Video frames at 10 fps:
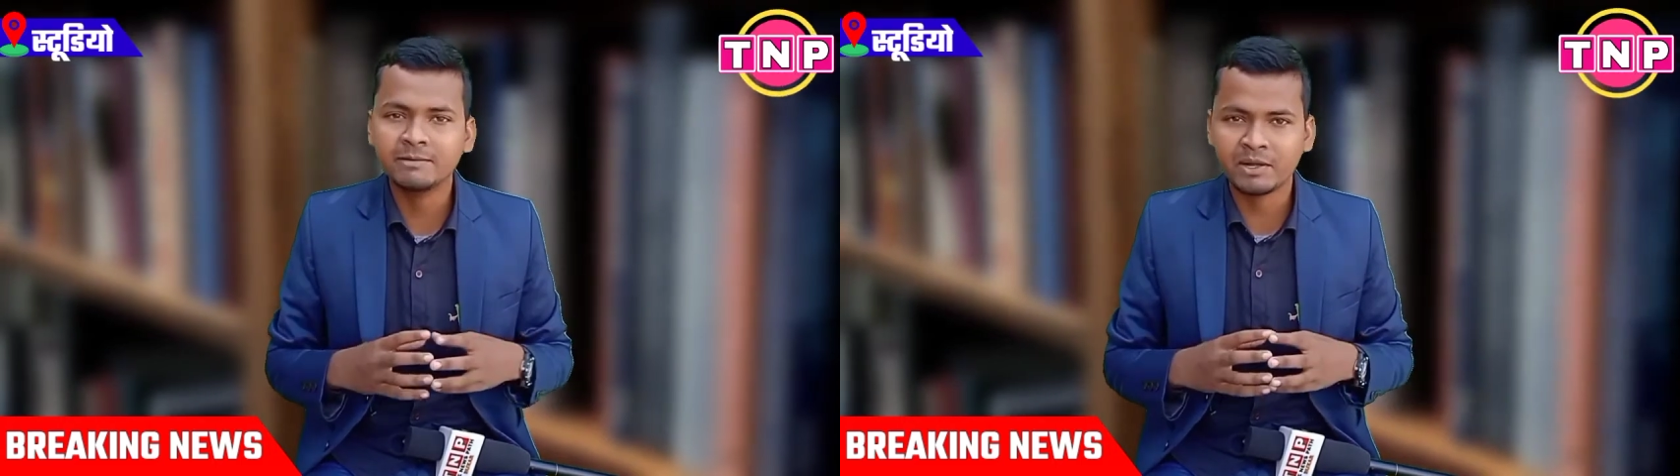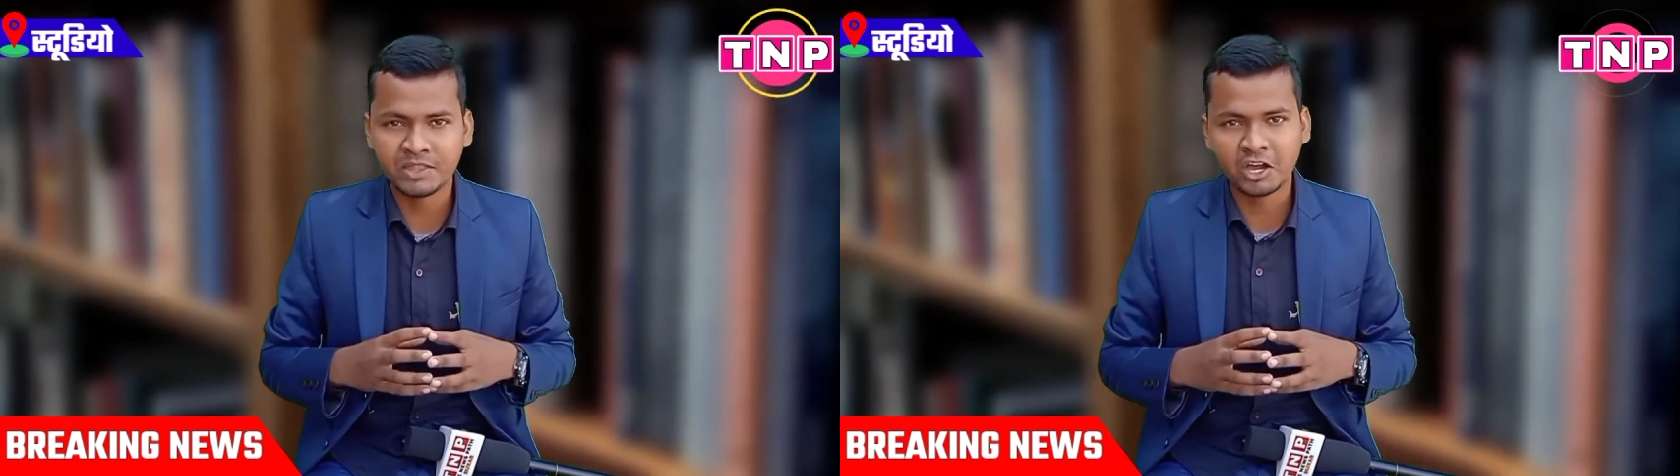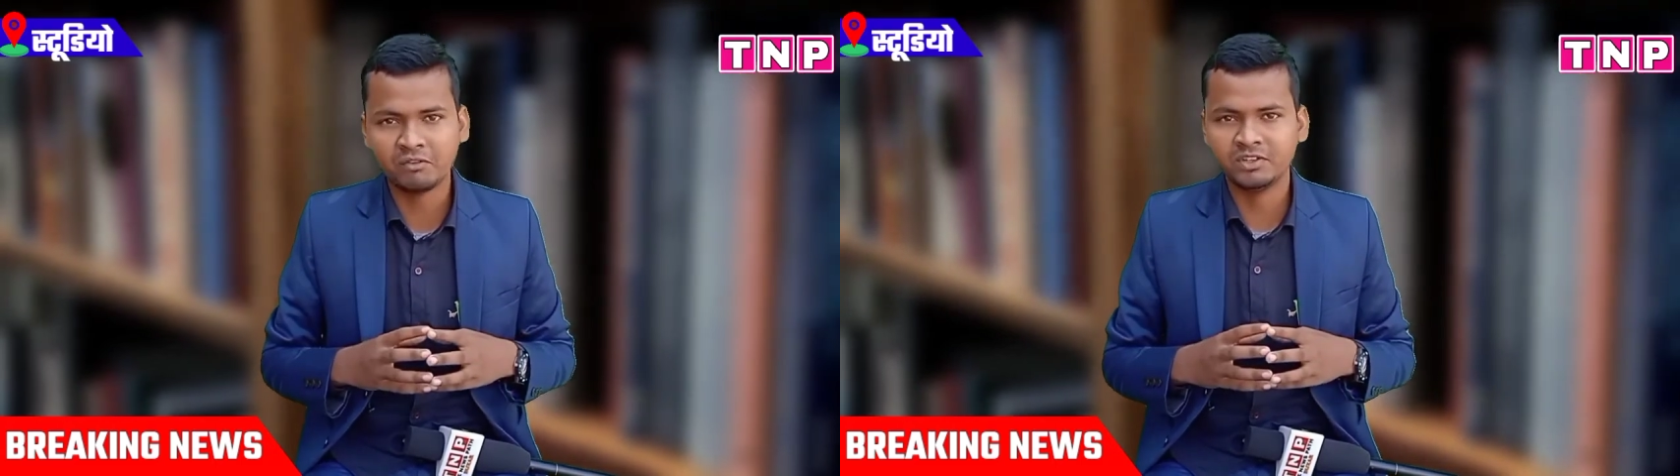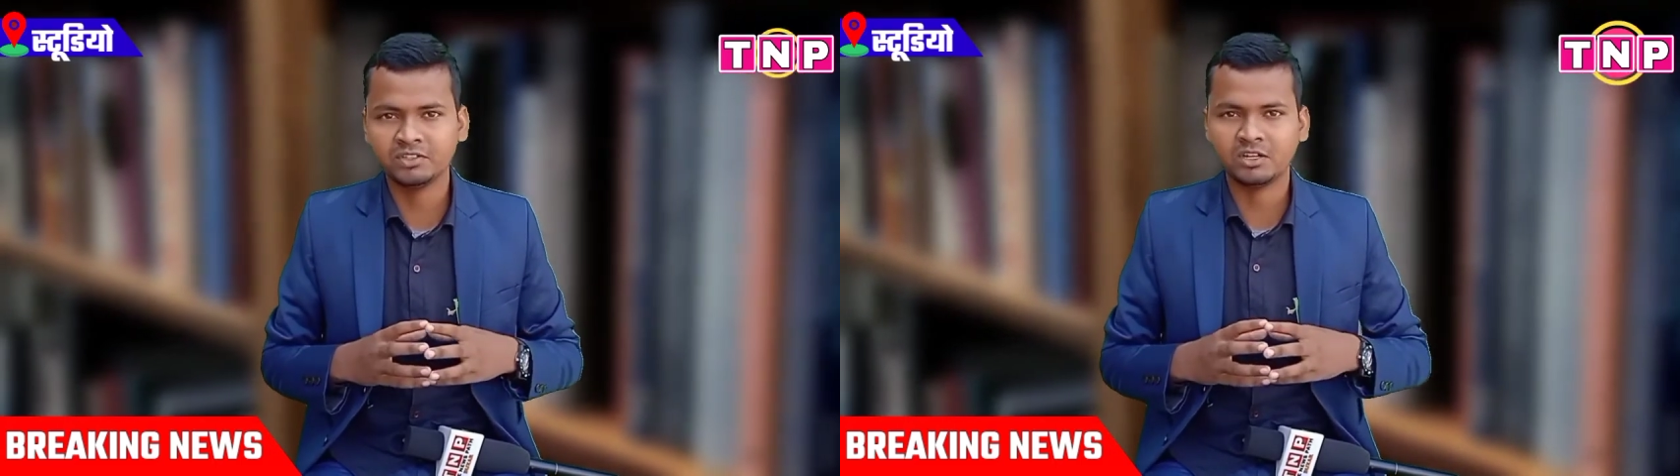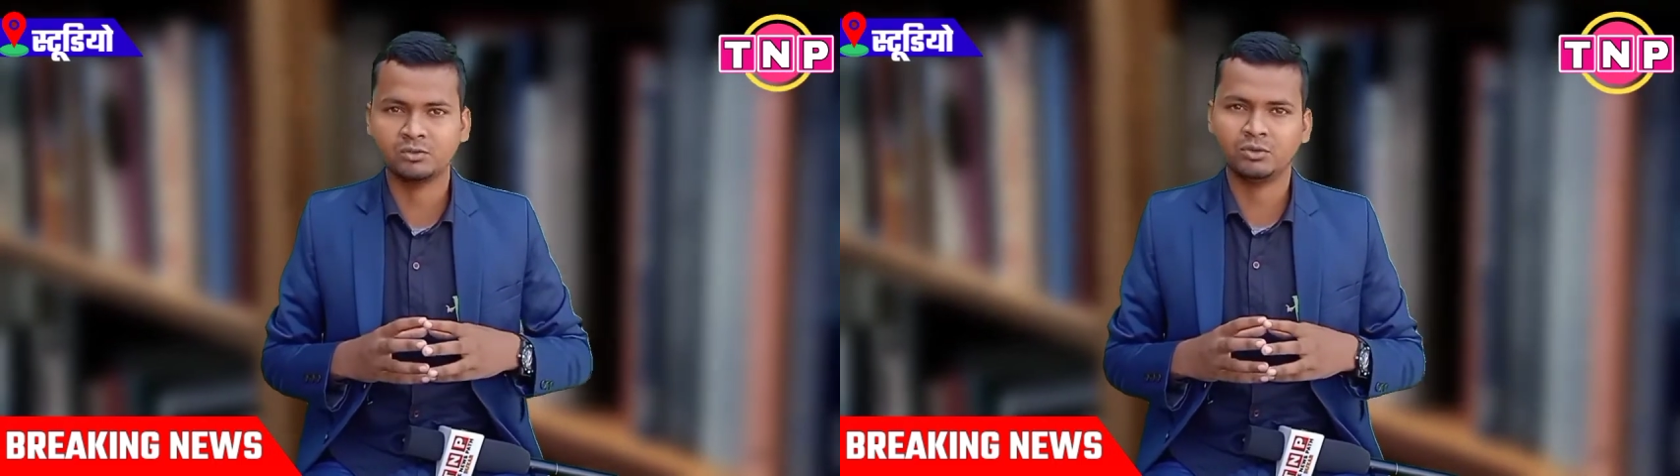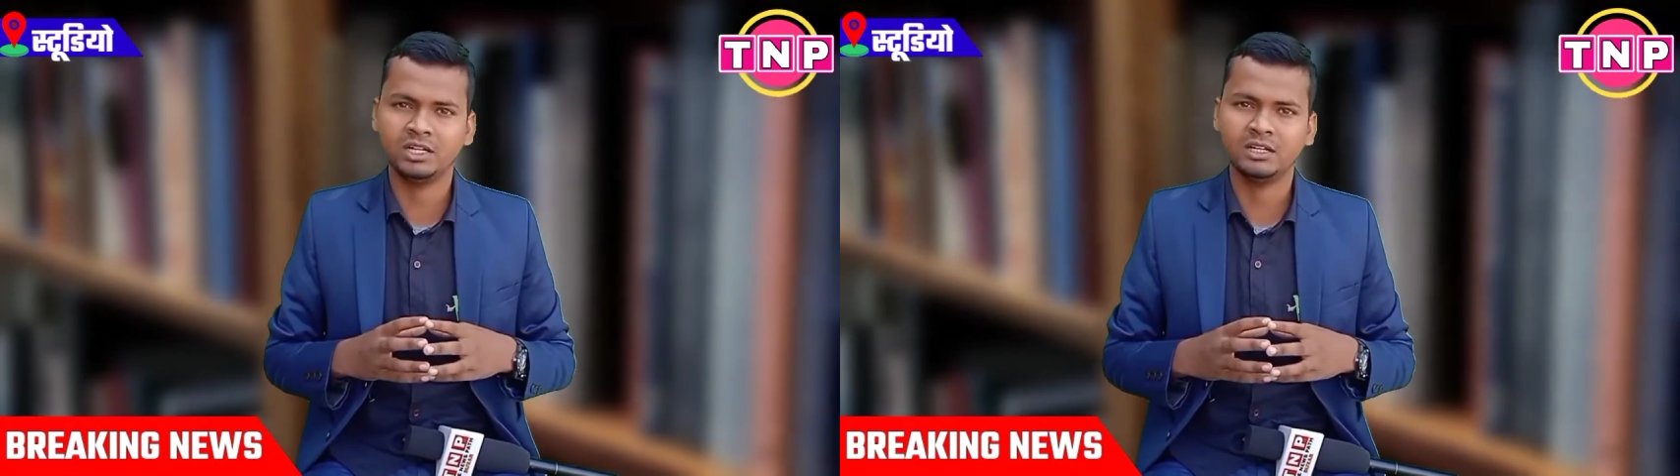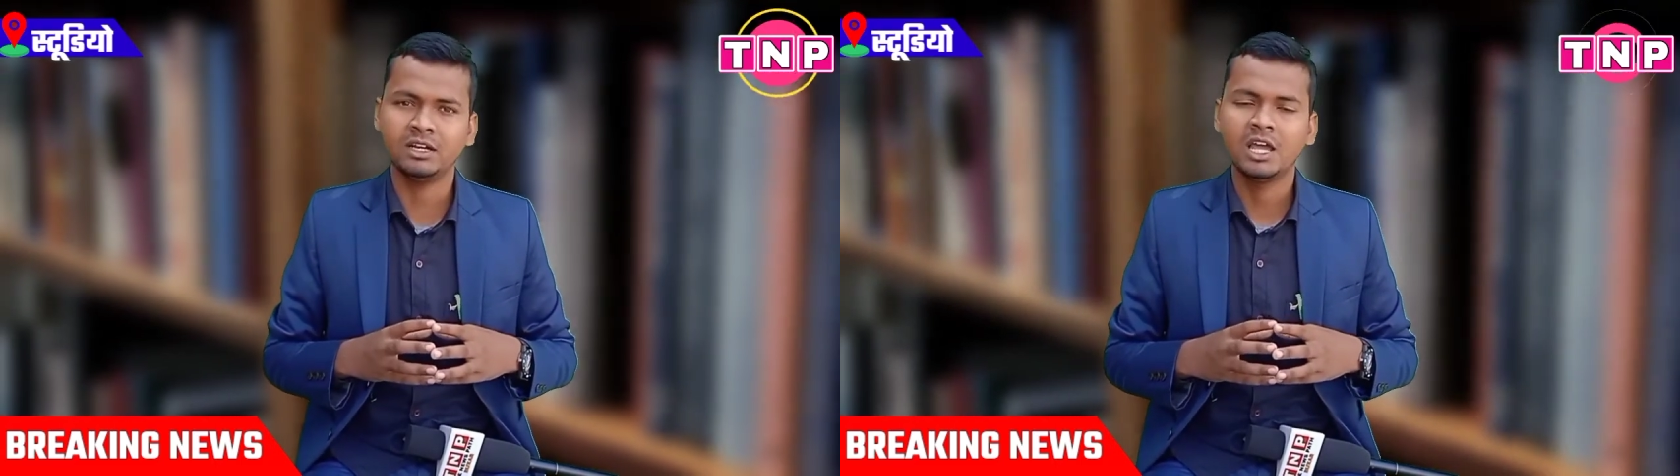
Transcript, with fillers: ईमानदार ऑफिसर्स होंगे